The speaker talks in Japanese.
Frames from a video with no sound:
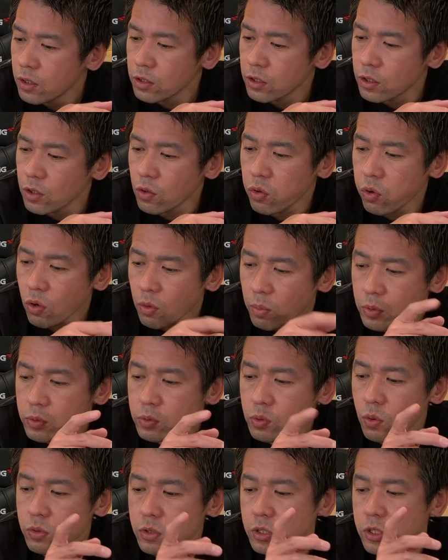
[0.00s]
でほぼ
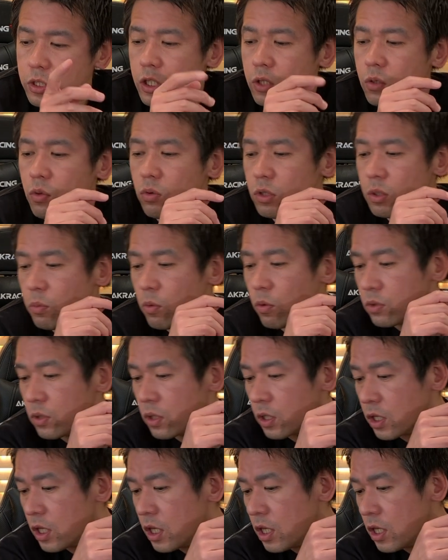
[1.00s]
同時進行で僕
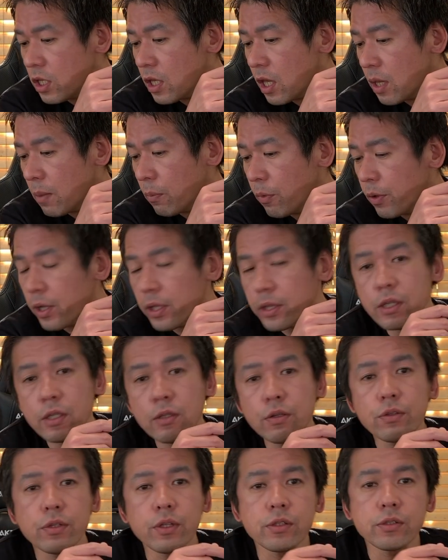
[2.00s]
ね禁煙もやっ
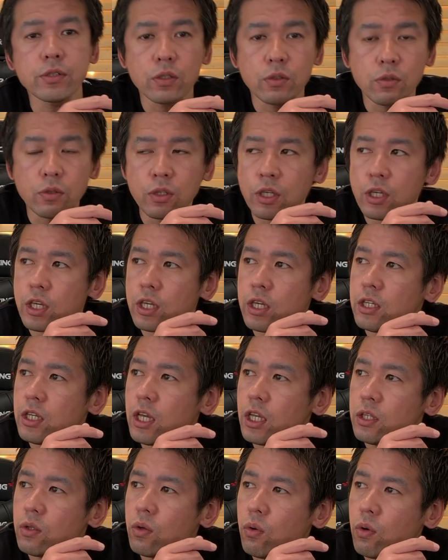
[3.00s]
てるんですけど、禁
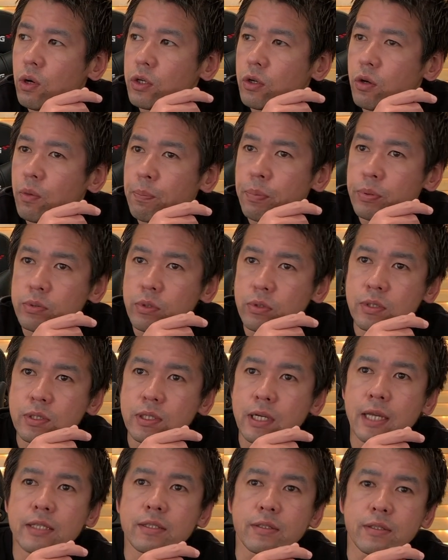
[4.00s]
煙の方がよっぽど
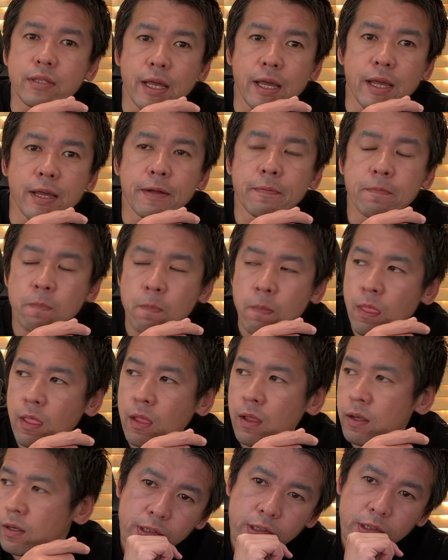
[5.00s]
辛いですね。
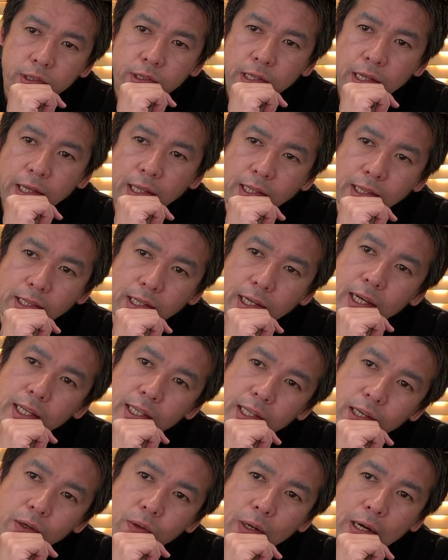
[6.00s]
なん
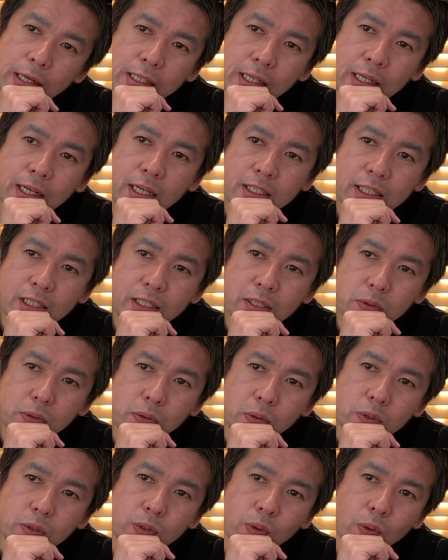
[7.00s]
かね新しいこ
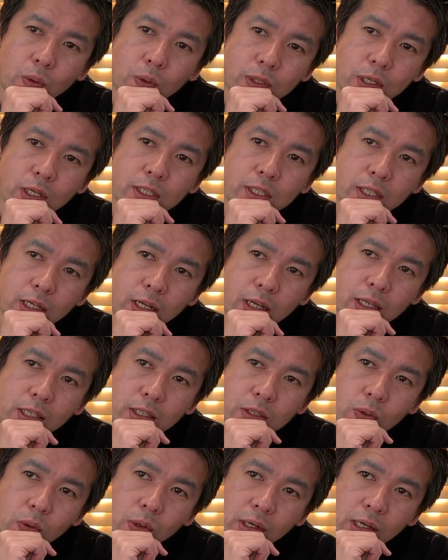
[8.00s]
とに挑戦してね、
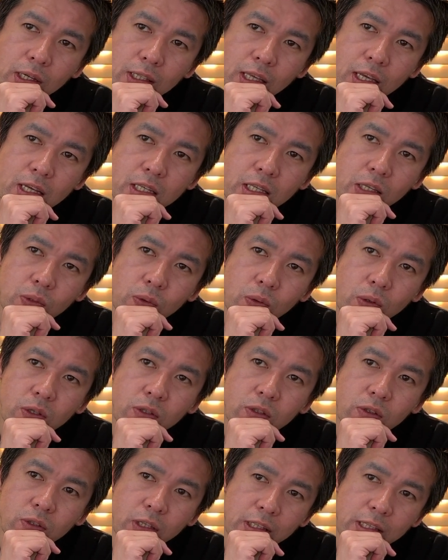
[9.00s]
でそれができた時
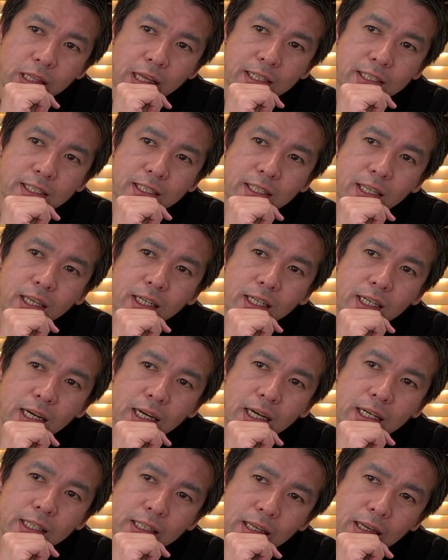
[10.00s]
のね達成
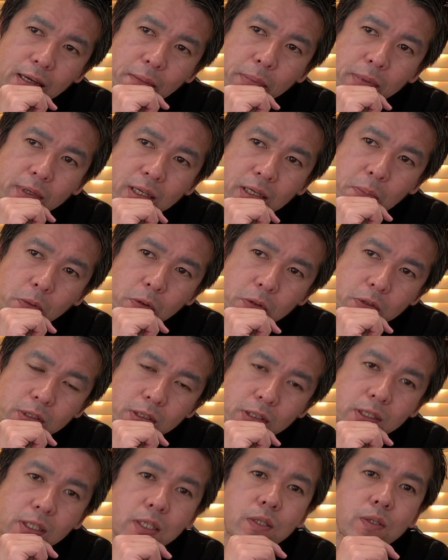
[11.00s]
感がねやっぱ気持
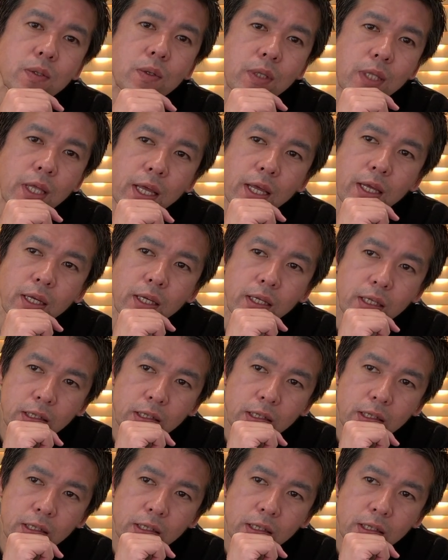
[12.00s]
ちいいんですよね。